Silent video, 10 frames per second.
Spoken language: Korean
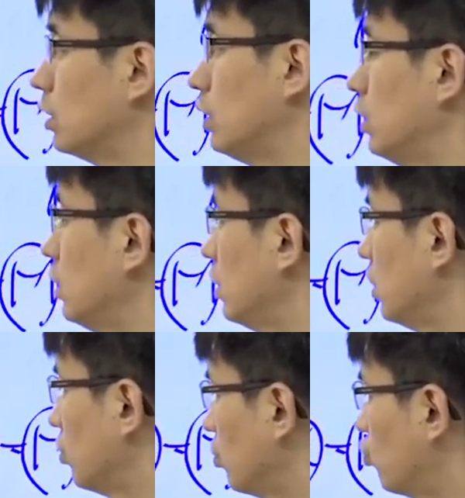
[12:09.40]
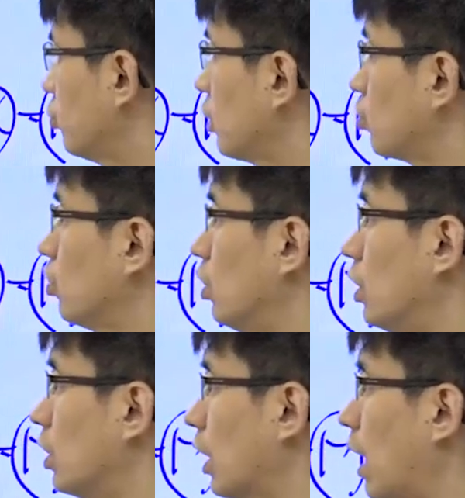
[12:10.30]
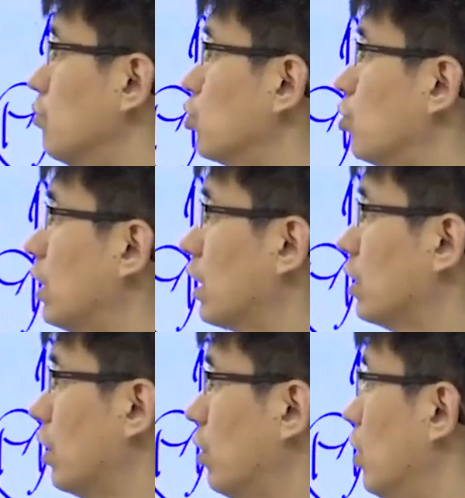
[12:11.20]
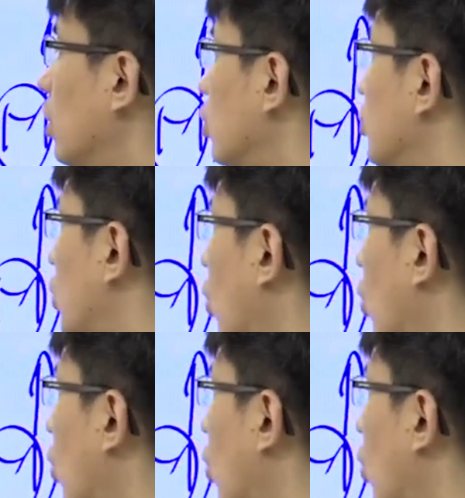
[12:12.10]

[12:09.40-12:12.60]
이 투자도 감소를 하게 돼요. 그러면